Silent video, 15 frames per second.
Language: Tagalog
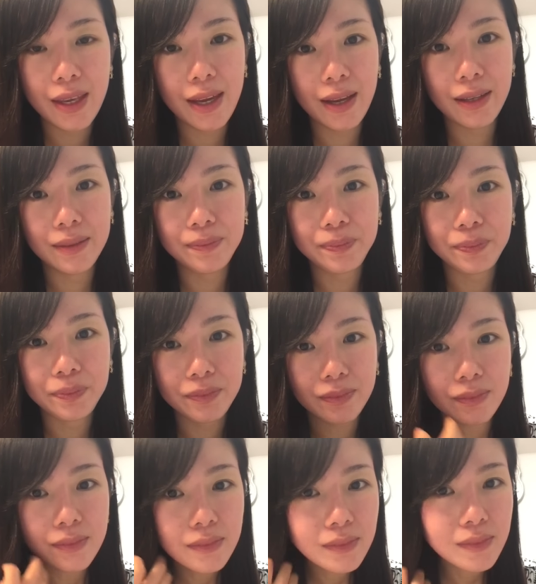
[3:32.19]
Yan.
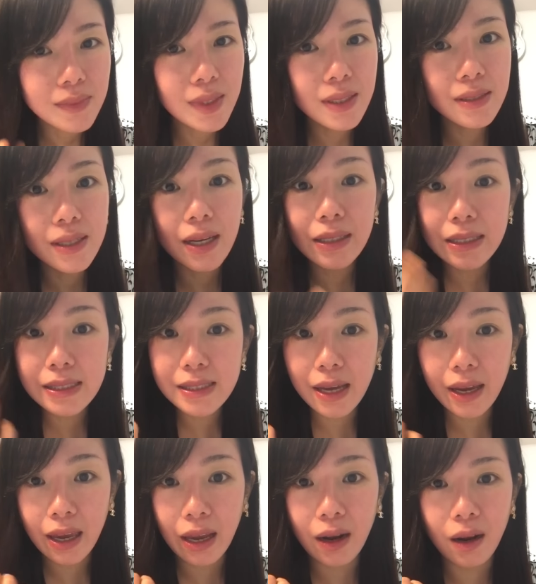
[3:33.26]
Tsaka din sa
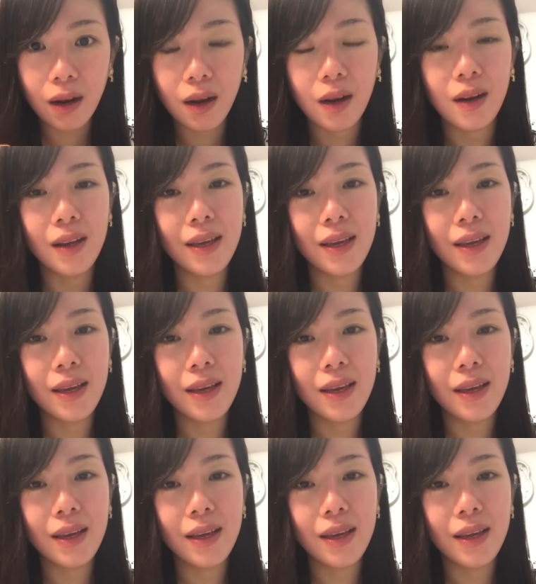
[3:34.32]
hair.